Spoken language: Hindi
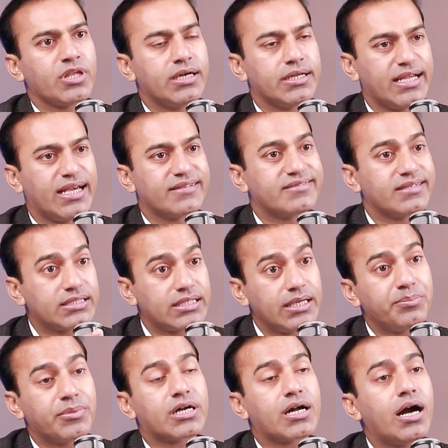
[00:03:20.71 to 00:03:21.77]
रियासत की
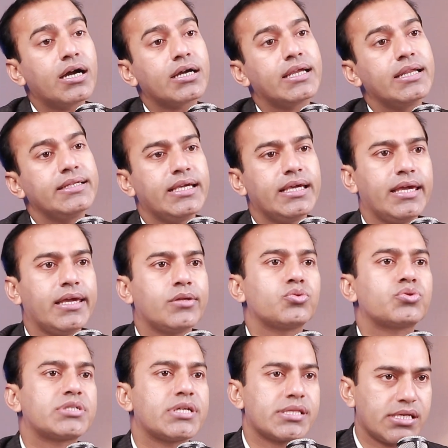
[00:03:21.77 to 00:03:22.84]
बका के लिए एक
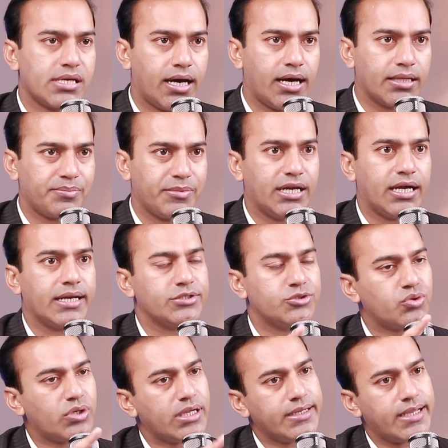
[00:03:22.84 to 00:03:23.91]
दूसरे से हाथ मिला लें
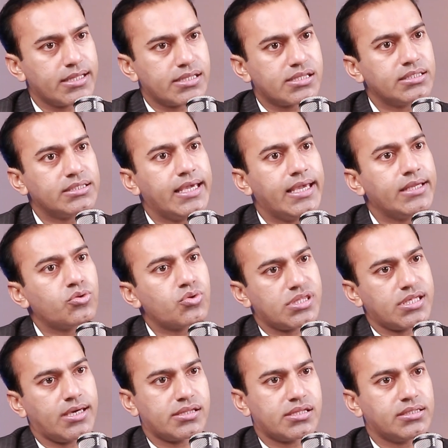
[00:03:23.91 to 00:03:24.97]
चूँकि रियासत है तो
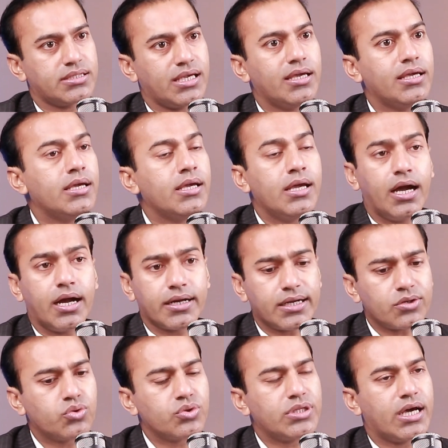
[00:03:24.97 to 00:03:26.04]
सियासत है अगर
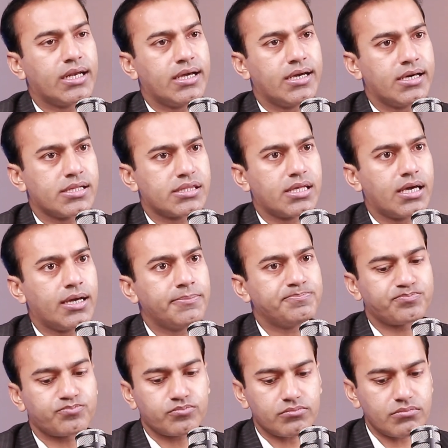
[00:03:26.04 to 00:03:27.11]
खुदा हादसा
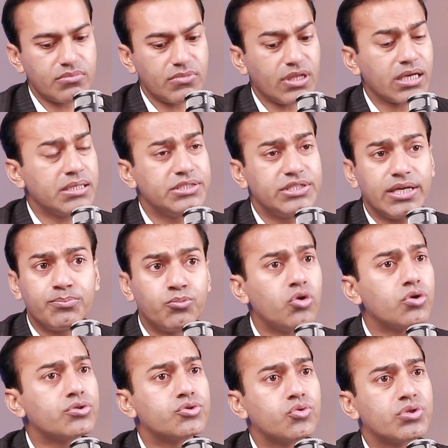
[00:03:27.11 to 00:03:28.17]
ये
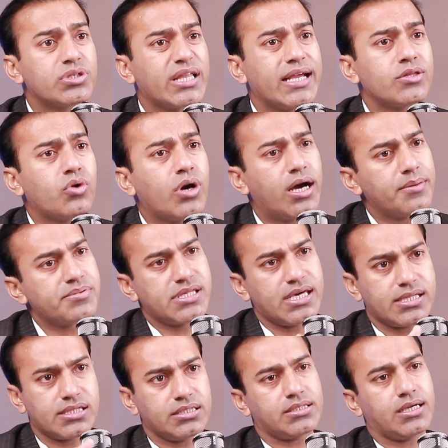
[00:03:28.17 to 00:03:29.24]
मुल्क टूटता है तो आप
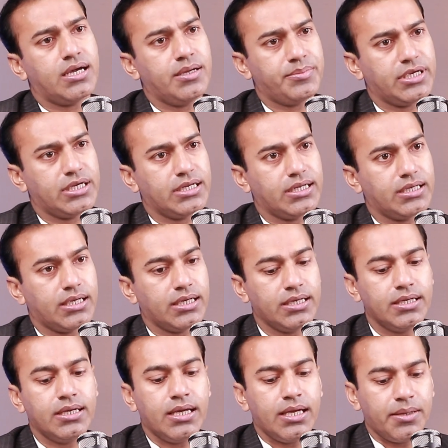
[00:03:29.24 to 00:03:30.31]
सियासत कहाँ पे करेंगे
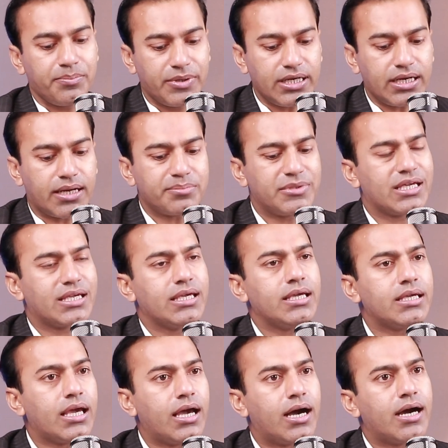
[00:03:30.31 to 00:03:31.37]
फिर आप देखें
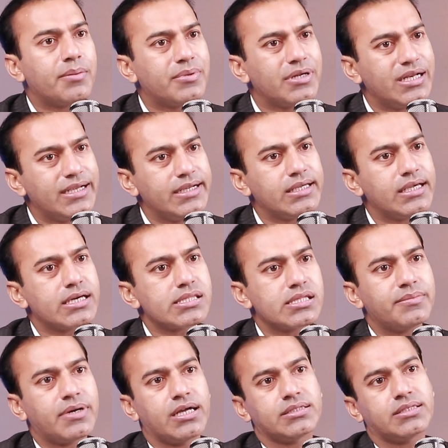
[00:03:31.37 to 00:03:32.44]
कि आप इंडिया से
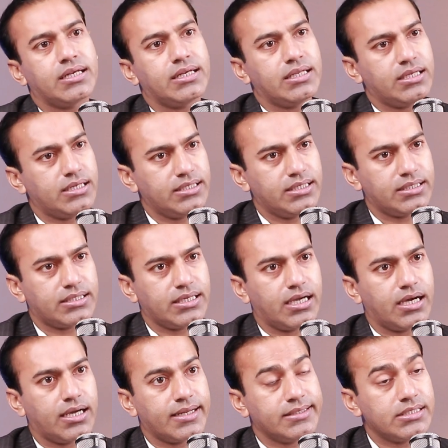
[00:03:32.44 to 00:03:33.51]
बात करने के लिए
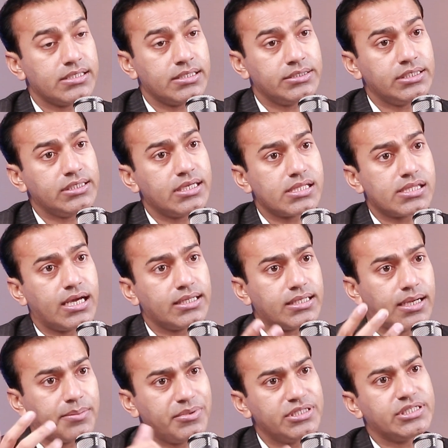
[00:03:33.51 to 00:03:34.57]
तैयार हैं जि, जिनके साथ
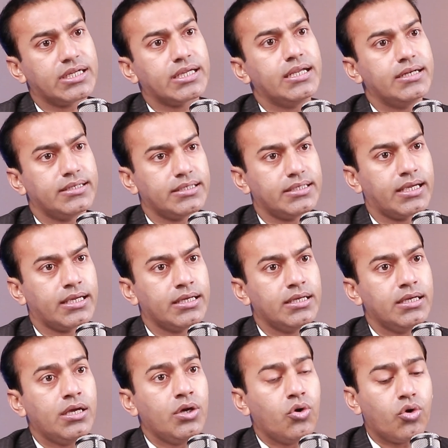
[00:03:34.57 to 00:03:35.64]
आपने जंगें लड़ी हैं
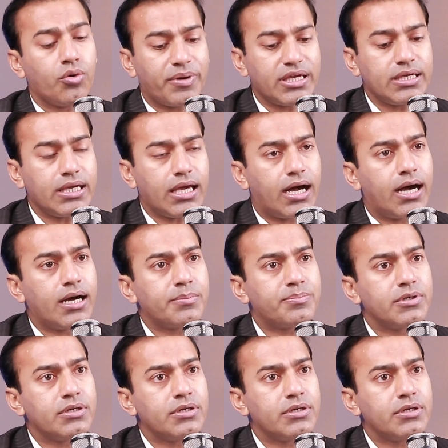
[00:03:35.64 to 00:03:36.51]
वो भाई आप